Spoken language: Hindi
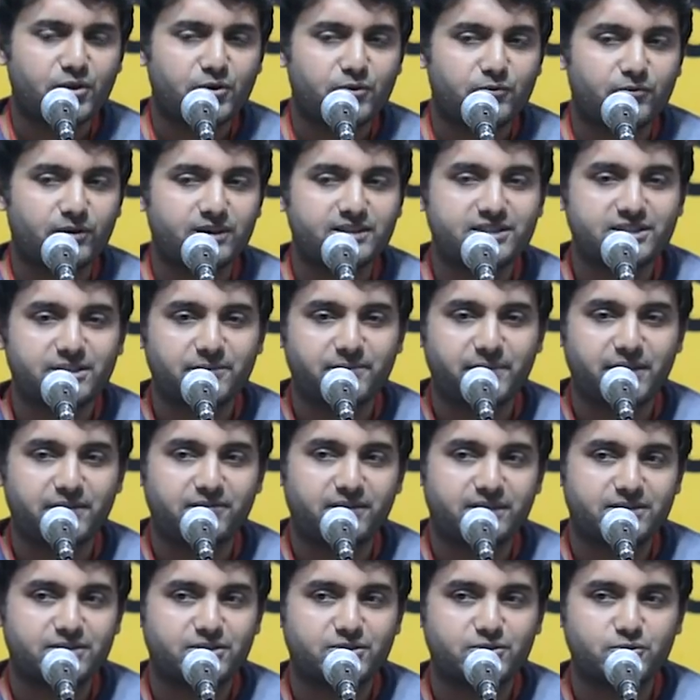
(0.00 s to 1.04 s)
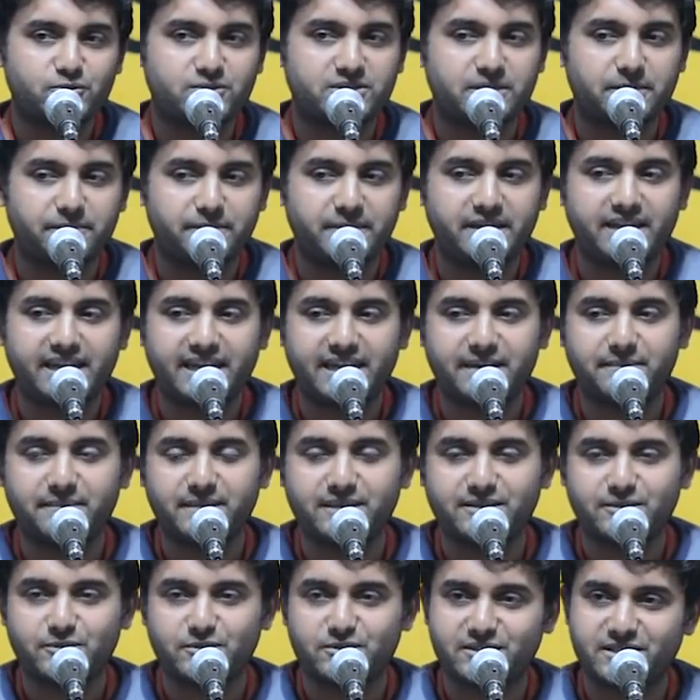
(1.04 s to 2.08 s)
वक्त बेवक्त तू जब भी कह मैं
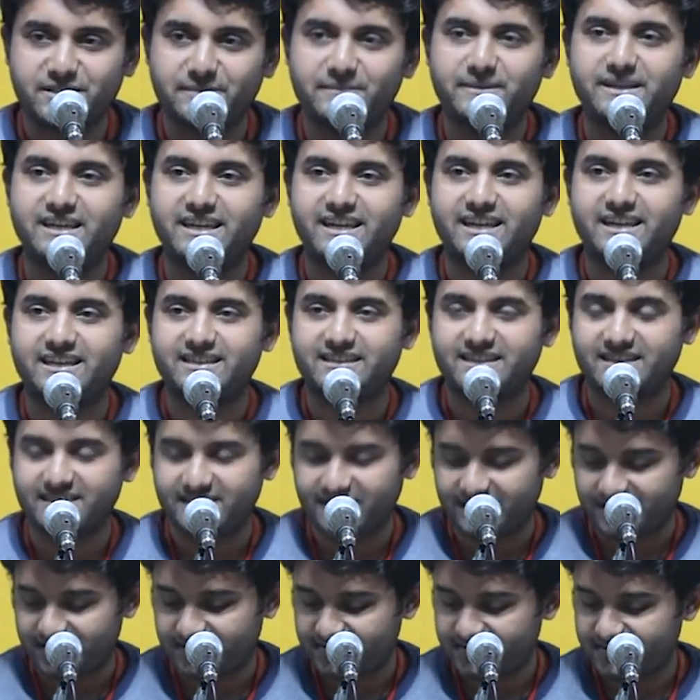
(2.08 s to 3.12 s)
तुझसे मिलने आता था